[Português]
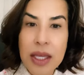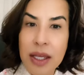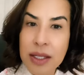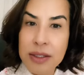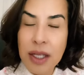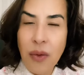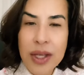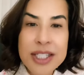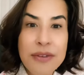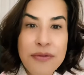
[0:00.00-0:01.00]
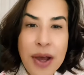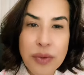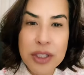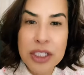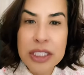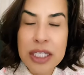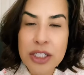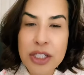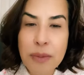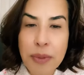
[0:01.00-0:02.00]
Então, essa falta de
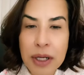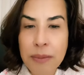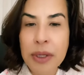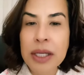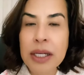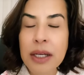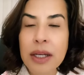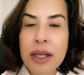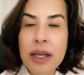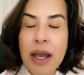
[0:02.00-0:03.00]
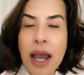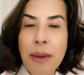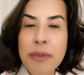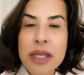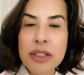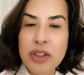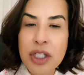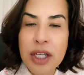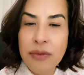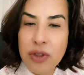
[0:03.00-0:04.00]
energia pela manhã, a minha
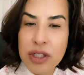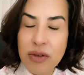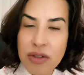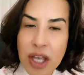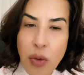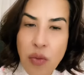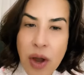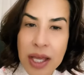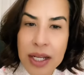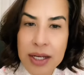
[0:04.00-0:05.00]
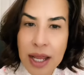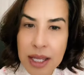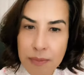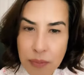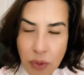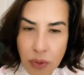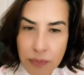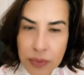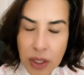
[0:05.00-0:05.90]
dica é você usar o guaraná em pó.